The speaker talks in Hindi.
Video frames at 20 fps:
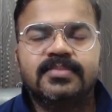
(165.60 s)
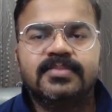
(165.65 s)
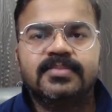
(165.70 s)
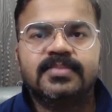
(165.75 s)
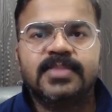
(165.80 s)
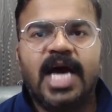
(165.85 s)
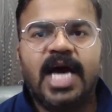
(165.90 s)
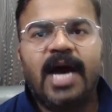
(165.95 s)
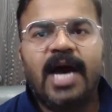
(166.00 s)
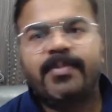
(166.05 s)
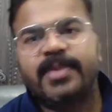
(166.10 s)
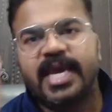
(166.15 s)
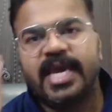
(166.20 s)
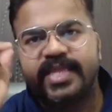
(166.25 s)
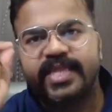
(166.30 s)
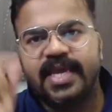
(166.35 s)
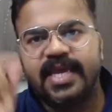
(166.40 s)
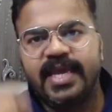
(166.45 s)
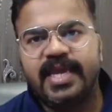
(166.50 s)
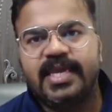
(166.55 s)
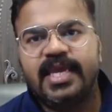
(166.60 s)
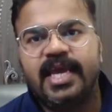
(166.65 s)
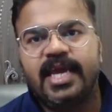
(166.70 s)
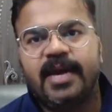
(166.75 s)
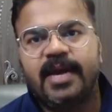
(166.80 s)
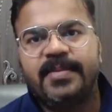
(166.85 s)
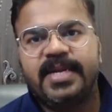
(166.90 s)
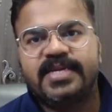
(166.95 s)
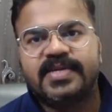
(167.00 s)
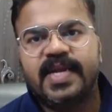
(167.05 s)
आप कहते हैं कि
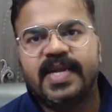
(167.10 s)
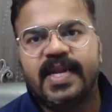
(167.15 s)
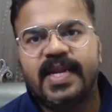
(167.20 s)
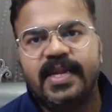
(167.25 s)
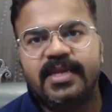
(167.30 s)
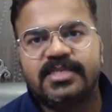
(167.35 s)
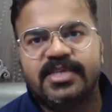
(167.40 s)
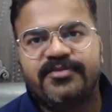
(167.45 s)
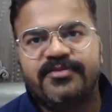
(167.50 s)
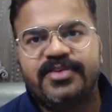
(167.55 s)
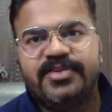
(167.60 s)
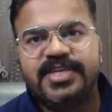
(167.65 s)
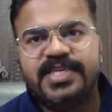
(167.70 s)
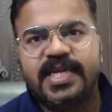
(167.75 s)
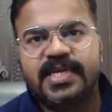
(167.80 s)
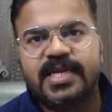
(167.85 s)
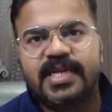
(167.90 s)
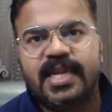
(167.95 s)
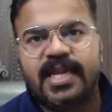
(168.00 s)
हमें ट्रेनिंग सफिशियंट